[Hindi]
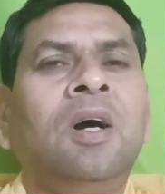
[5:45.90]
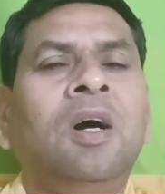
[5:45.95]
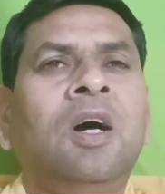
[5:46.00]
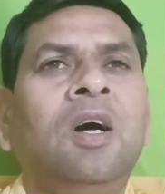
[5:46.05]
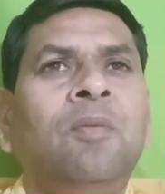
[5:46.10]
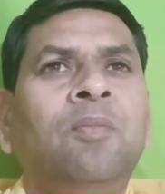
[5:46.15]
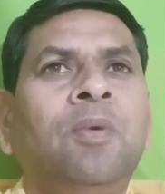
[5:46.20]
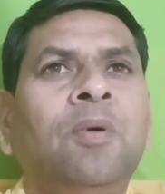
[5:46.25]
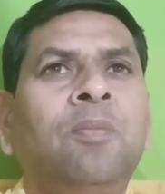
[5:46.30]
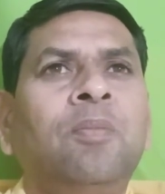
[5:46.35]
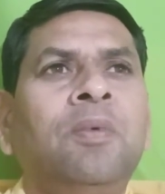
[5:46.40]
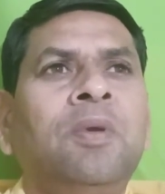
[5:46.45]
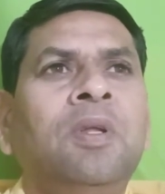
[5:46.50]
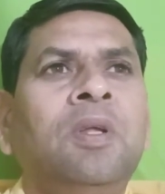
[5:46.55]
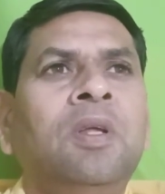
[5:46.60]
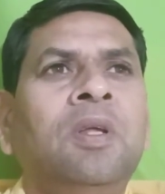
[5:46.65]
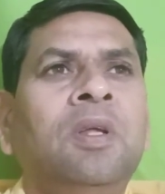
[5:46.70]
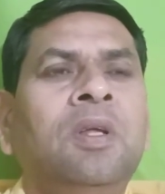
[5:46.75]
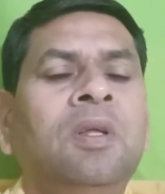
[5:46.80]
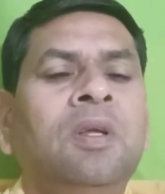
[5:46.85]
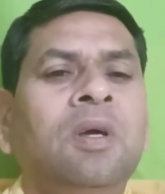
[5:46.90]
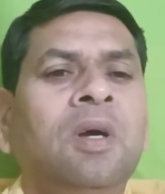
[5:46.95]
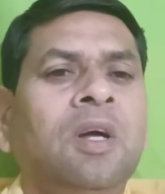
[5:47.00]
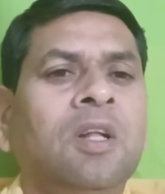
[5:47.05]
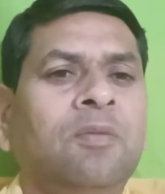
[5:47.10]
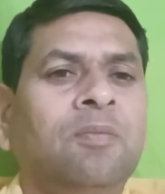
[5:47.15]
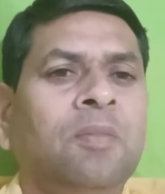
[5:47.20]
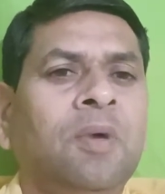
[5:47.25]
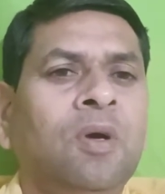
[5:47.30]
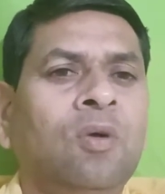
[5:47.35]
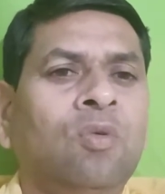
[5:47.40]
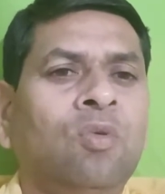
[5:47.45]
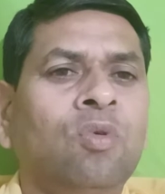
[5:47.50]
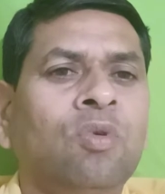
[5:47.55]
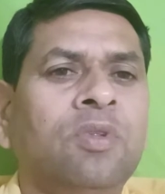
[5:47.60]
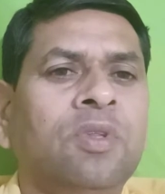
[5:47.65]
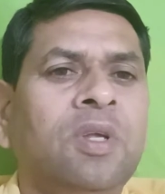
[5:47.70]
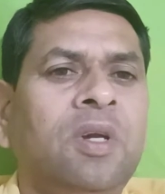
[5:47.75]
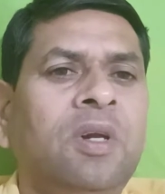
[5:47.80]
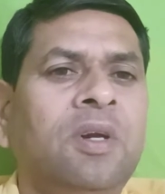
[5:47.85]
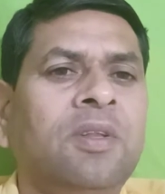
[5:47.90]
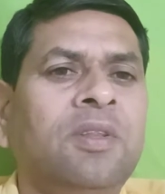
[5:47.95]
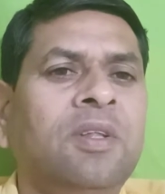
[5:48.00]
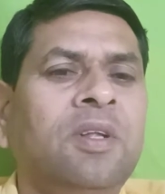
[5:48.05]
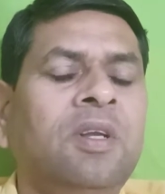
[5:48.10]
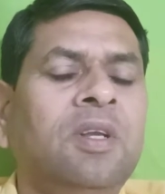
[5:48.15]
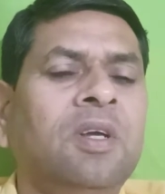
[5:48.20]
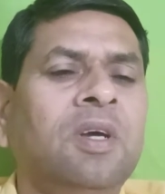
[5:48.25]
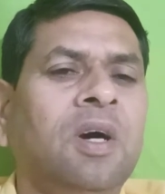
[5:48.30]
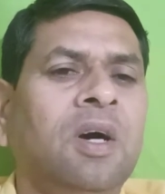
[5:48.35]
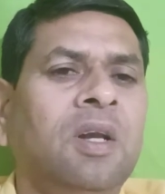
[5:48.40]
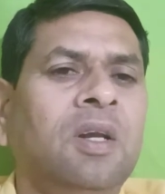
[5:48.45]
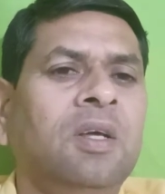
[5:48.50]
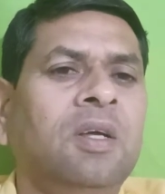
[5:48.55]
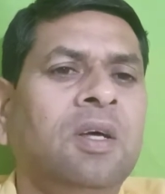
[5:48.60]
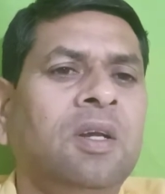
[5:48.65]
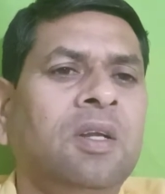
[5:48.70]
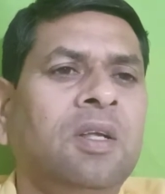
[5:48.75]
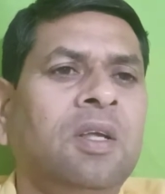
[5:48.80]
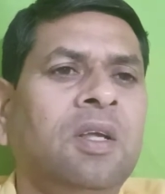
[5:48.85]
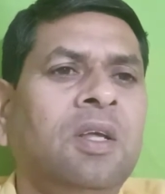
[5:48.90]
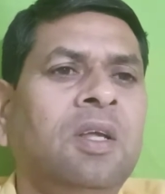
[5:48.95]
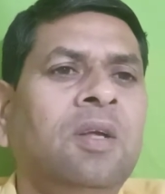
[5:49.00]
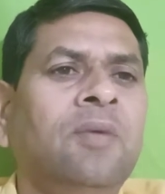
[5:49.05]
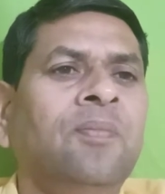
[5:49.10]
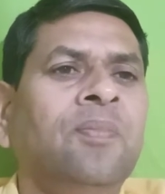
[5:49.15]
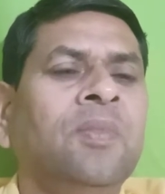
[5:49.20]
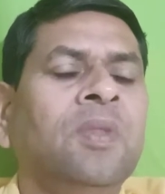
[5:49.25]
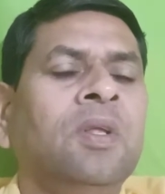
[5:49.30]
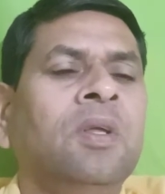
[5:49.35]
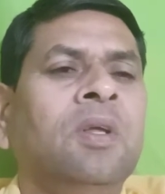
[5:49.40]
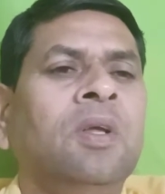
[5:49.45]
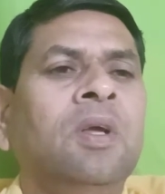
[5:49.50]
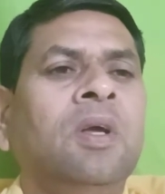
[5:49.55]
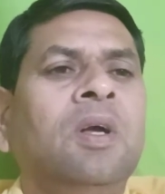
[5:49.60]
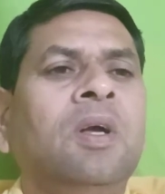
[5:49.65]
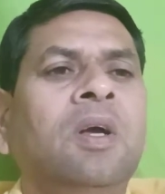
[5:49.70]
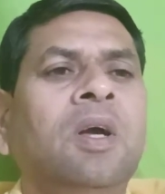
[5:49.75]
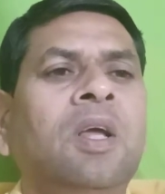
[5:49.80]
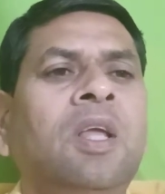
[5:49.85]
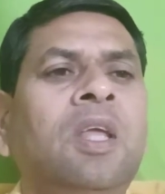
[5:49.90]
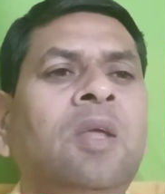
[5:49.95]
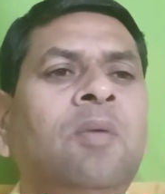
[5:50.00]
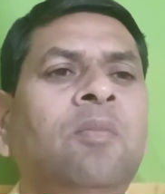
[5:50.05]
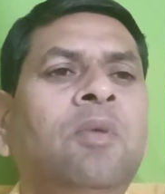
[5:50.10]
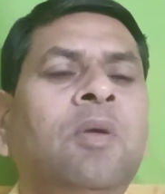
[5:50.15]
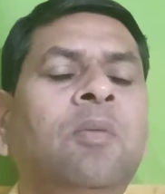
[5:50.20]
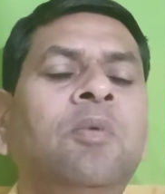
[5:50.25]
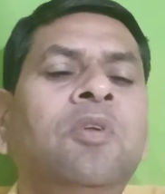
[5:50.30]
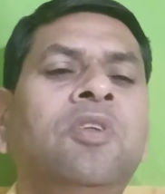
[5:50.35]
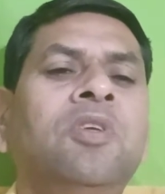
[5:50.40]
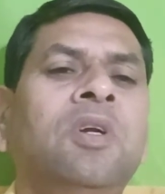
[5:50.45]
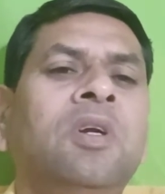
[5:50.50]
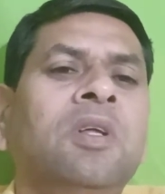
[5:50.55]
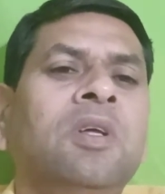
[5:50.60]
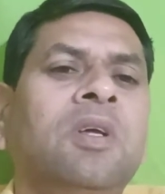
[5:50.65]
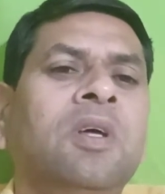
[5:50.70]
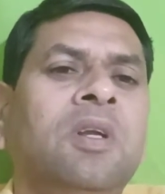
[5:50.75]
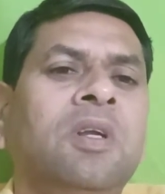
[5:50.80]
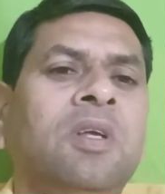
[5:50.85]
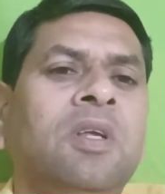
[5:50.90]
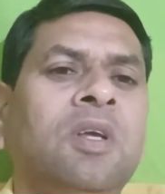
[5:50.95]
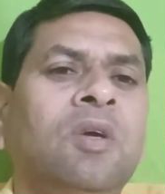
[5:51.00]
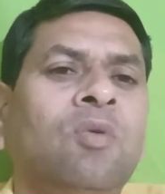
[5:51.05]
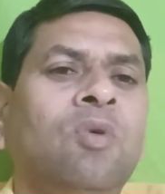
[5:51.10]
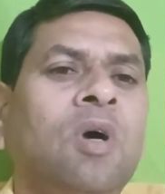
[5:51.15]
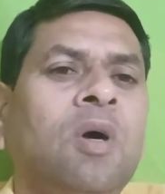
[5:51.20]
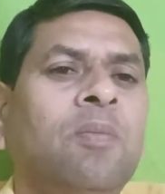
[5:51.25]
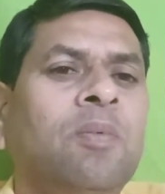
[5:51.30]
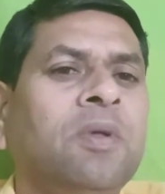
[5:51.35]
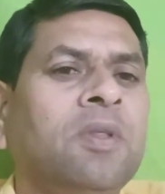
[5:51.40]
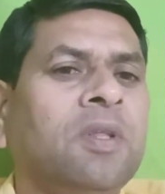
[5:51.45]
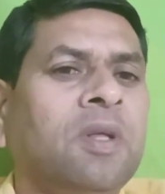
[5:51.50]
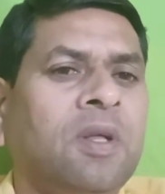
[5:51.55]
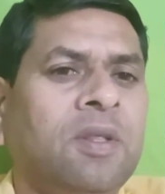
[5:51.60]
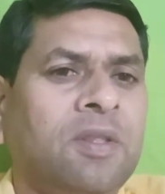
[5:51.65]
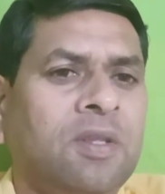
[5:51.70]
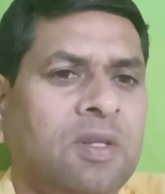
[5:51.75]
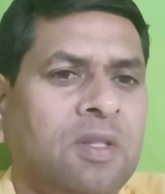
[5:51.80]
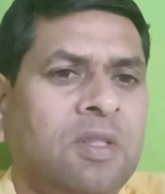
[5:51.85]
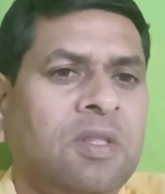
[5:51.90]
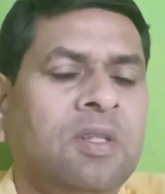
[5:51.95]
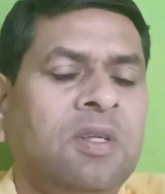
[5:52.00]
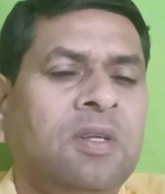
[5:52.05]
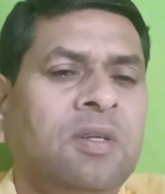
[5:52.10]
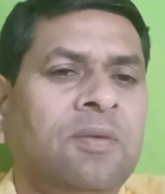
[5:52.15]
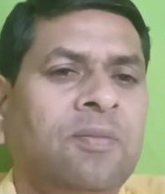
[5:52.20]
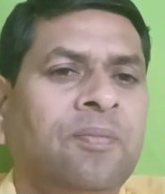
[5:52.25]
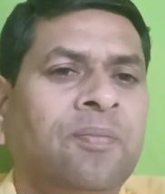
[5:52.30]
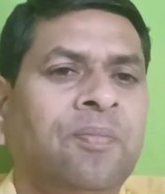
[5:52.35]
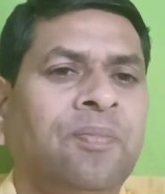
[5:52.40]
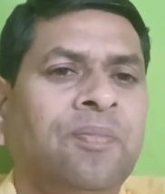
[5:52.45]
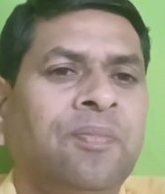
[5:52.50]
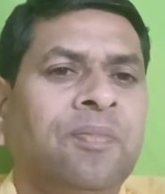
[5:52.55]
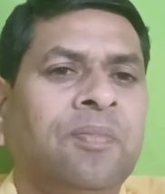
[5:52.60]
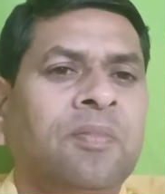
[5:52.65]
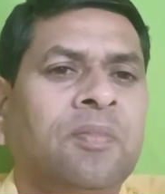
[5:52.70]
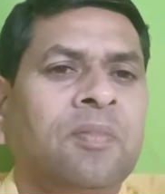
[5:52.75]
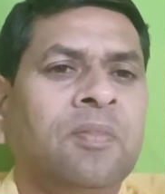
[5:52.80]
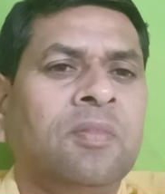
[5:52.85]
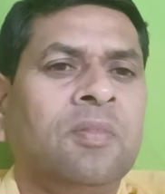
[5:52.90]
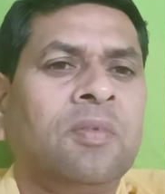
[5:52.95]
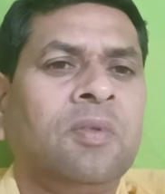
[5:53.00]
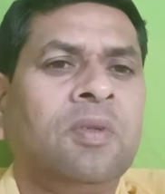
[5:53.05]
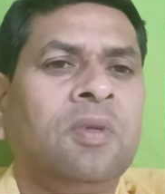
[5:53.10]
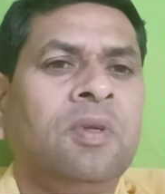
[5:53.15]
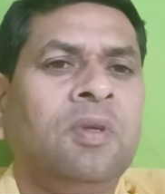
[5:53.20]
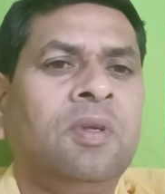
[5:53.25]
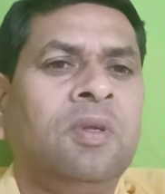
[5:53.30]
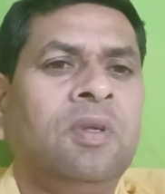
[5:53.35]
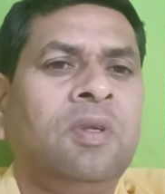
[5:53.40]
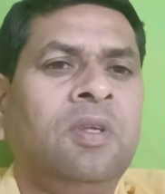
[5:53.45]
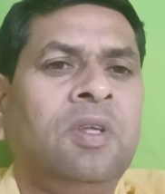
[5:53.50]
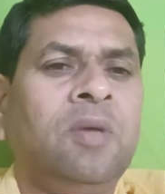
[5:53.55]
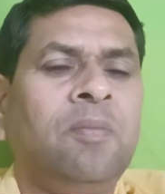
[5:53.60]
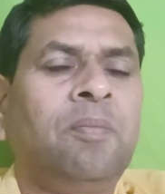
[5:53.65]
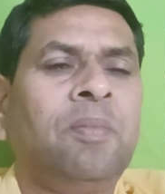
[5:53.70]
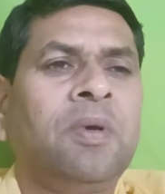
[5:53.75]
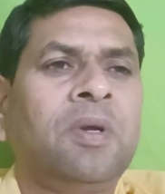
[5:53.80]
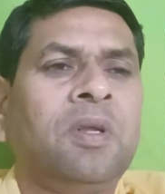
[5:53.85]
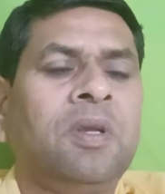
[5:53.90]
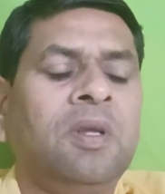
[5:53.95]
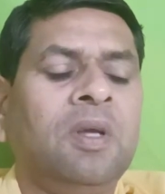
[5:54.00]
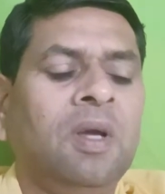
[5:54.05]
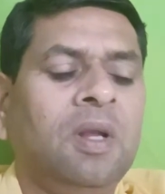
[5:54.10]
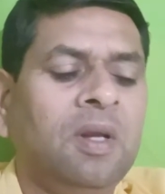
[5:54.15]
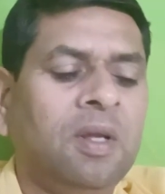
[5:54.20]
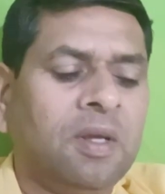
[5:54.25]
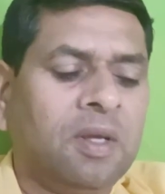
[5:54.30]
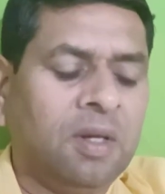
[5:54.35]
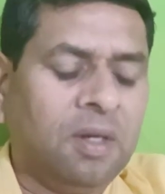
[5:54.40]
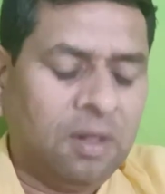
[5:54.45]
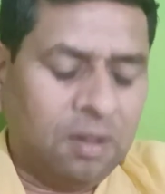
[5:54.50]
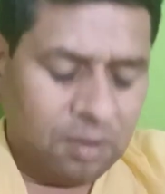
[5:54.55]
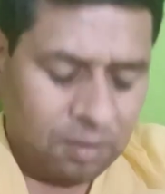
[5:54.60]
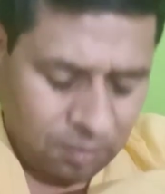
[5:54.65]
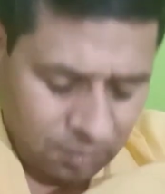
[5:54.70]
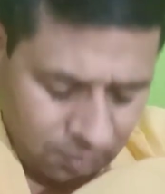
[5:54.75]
आप अपने आत्मा को शरीर से निकाल करके कहीं भी विचरण करके वापस आ सकते हैं ये प्रक्रिया लेकिन